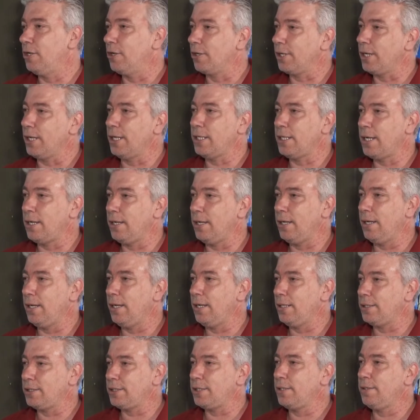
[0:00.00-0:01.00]
lo
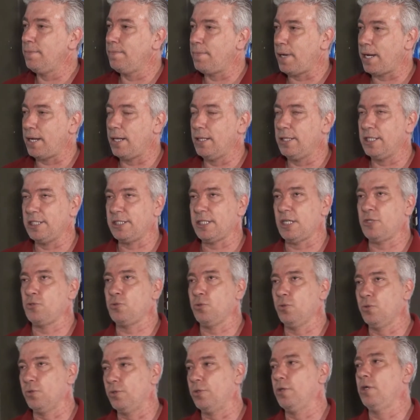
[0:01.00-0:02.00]
que es para el
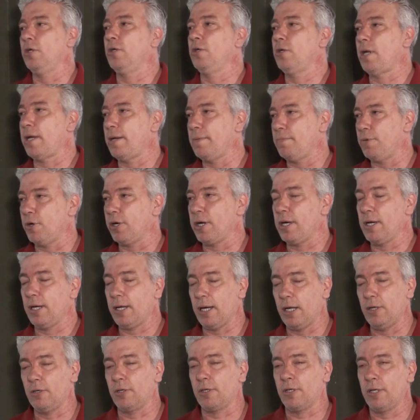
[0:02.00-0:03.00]
desayuno, en la época de
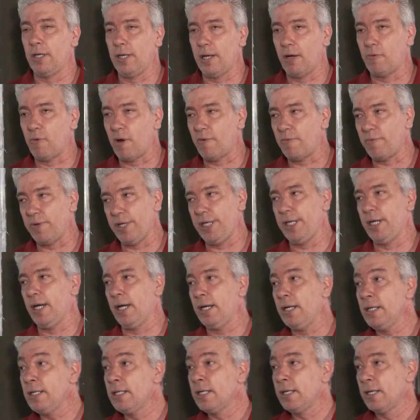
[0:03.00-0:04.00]
calor, el agua
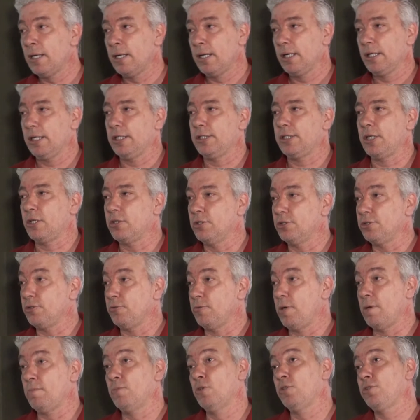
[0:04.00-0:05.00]
fría, que se
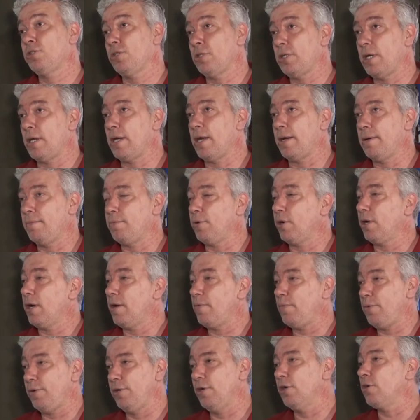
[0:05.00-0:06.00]
consume mucho en la época
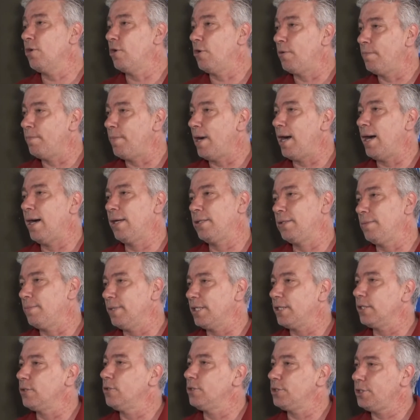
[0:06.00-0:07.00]
de frío con los mates,
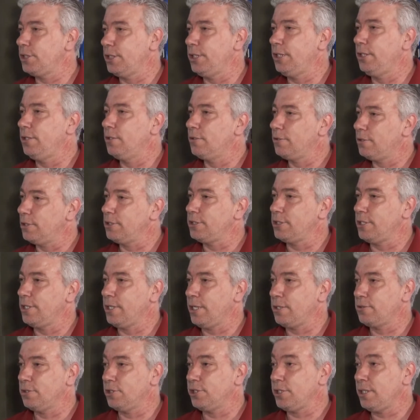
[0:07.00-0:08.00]
mate cocido, todas
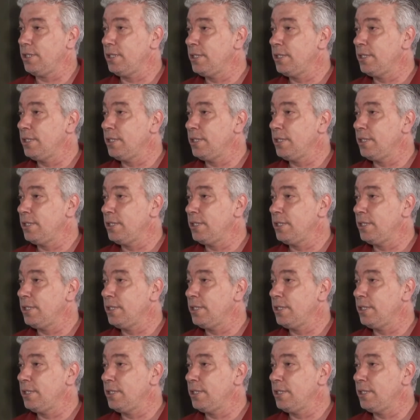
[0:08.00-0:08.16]
esas cosas.